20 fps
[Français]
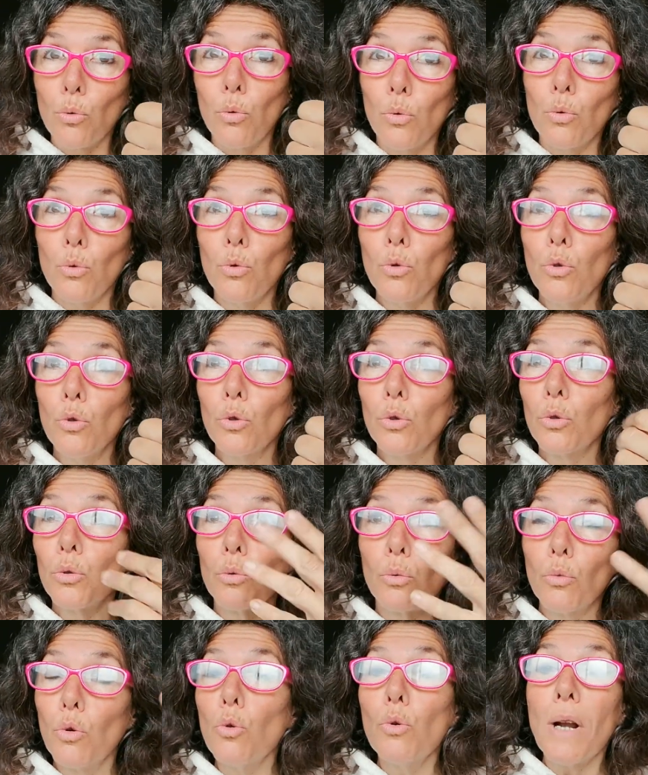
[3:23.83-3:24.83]

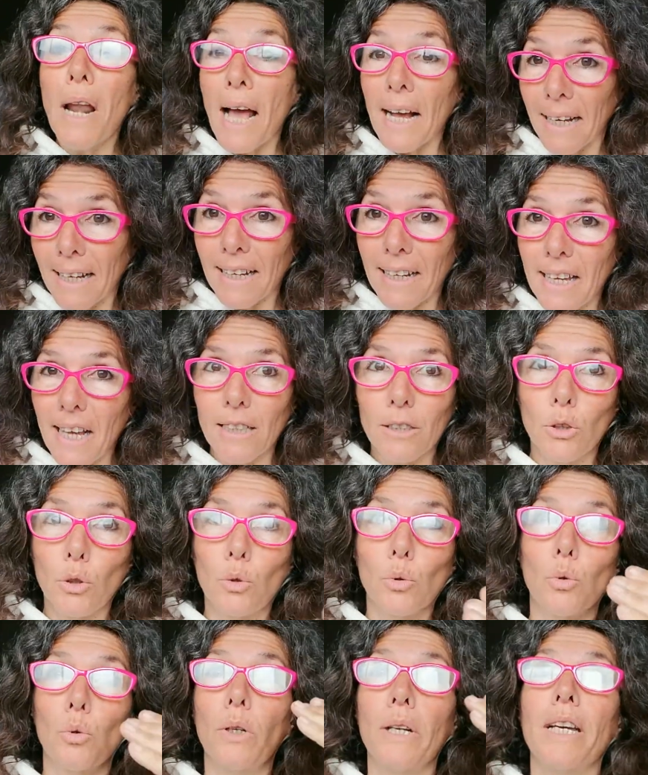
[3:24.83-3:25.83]
une ou la
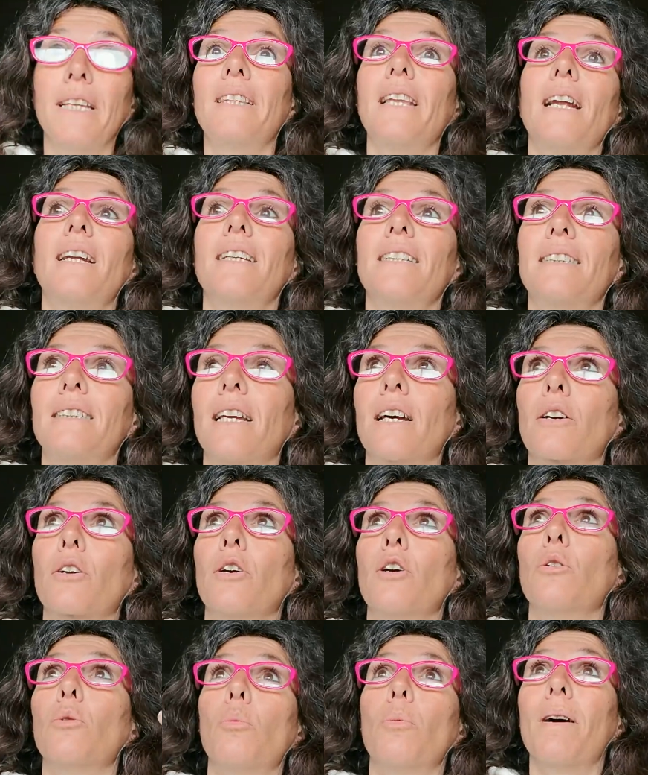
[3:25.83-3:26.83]
création est à
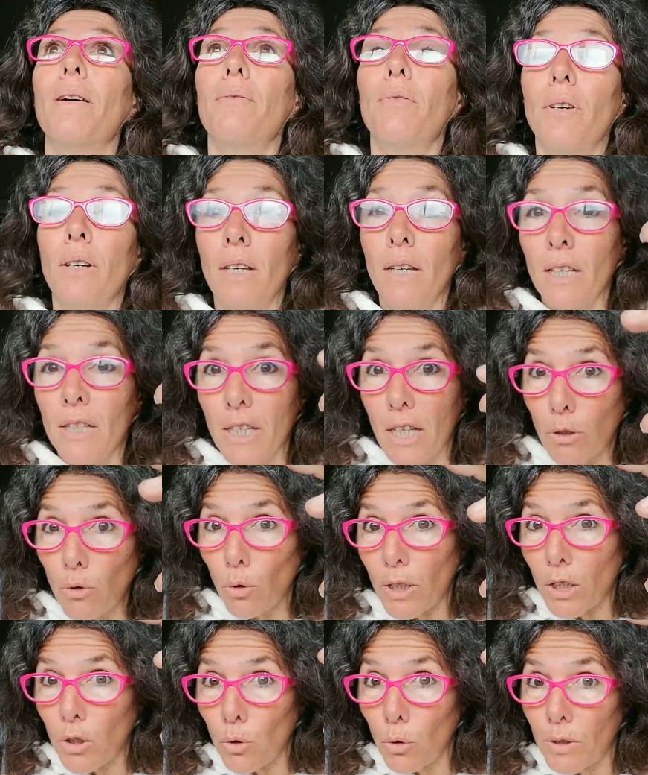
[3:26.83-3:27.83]
l'extérieur bref il y a
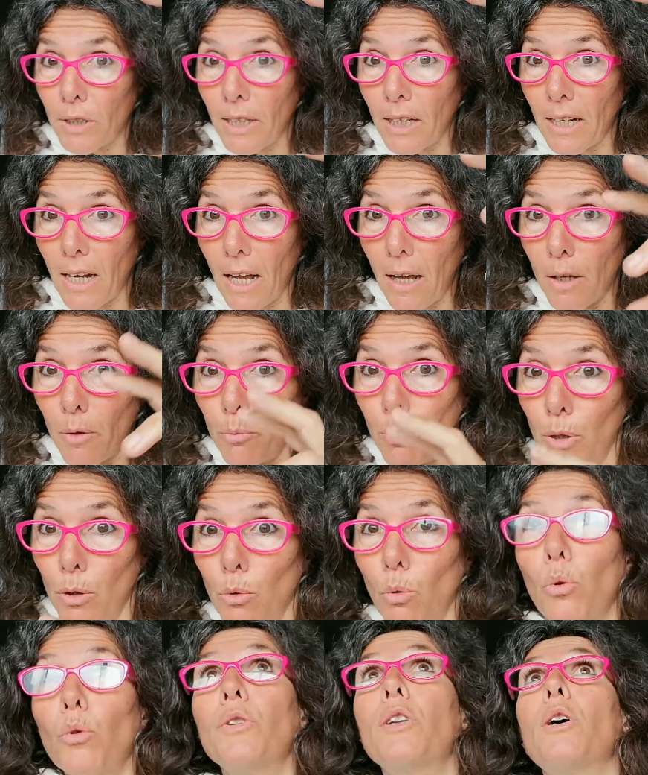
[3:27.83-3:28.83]
toujours quelque chose qui est là et puis
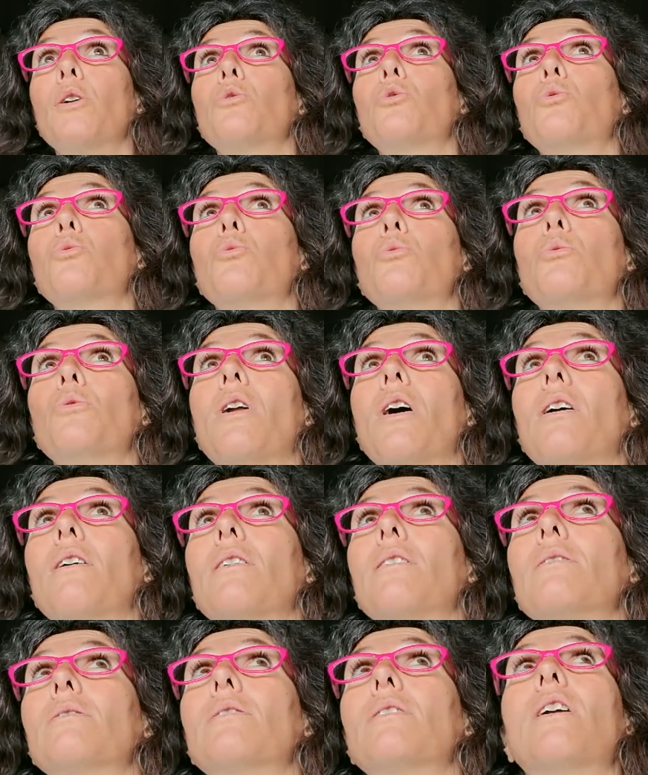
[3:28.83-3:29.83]
nous on est en dessous là
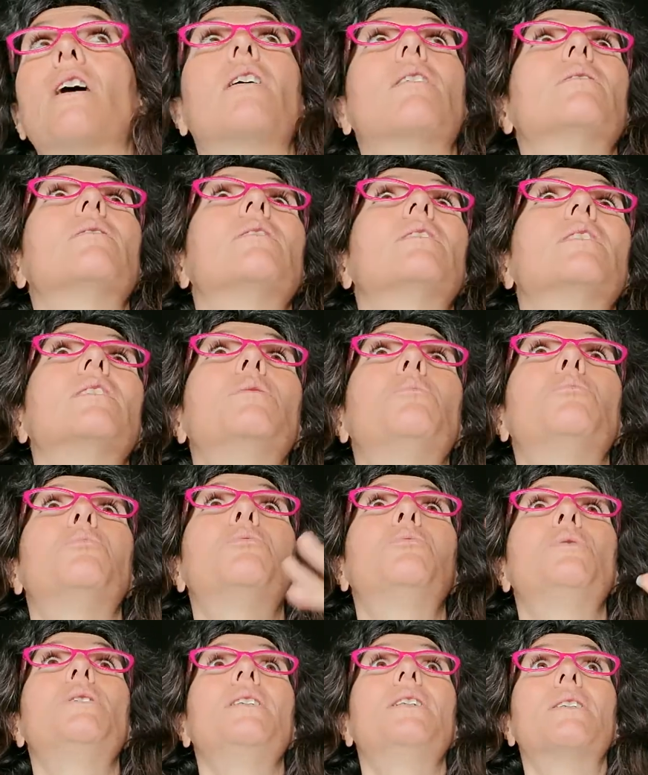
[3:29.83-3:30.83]
voilà et
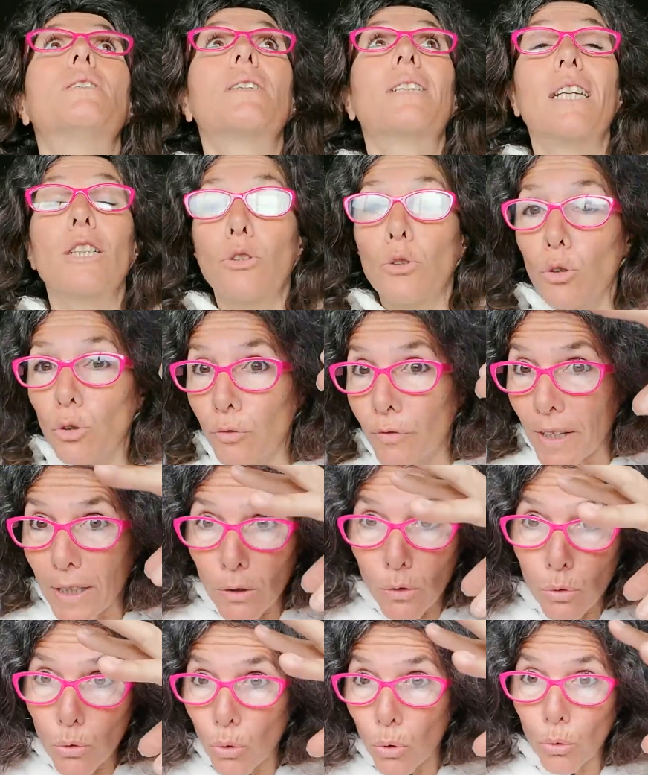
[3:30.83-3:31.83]
puis quelque chose
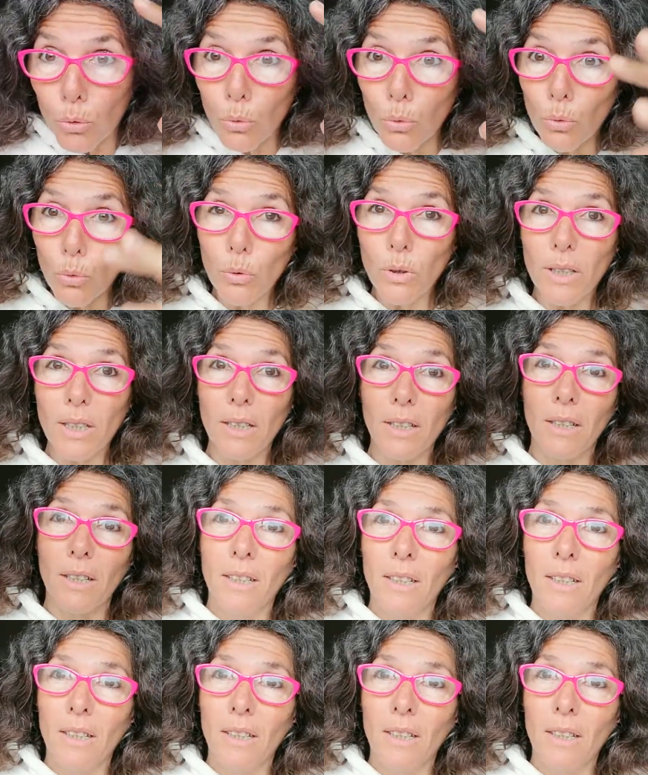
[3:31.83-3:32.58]
veille sur nous et